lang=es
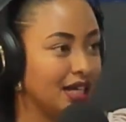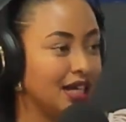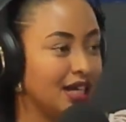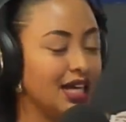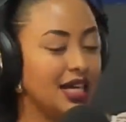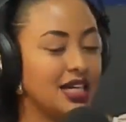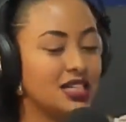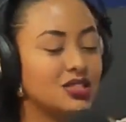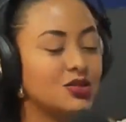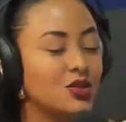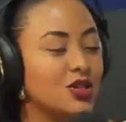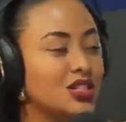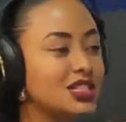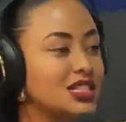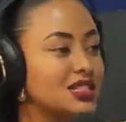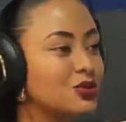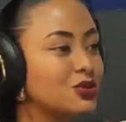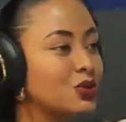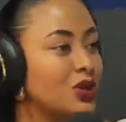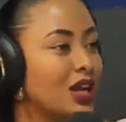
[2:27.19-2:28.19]
Eso
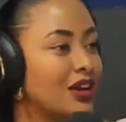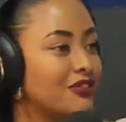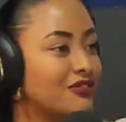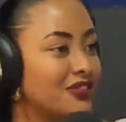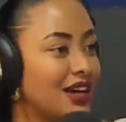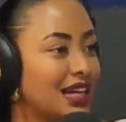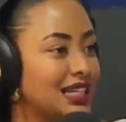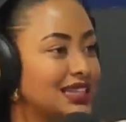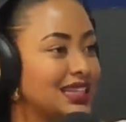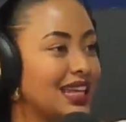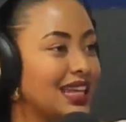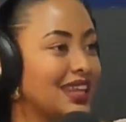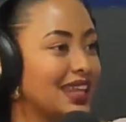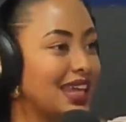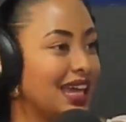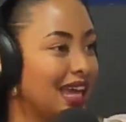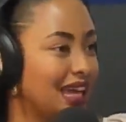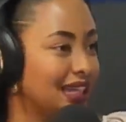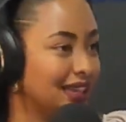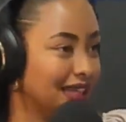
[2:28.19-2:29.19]
es una falta
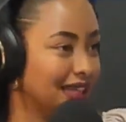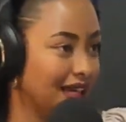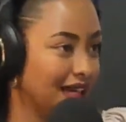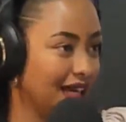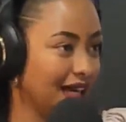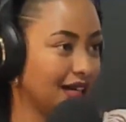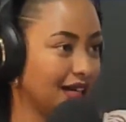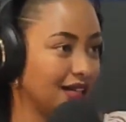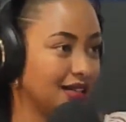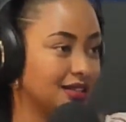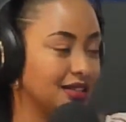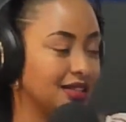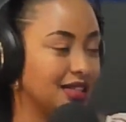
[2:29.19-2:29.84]
de ética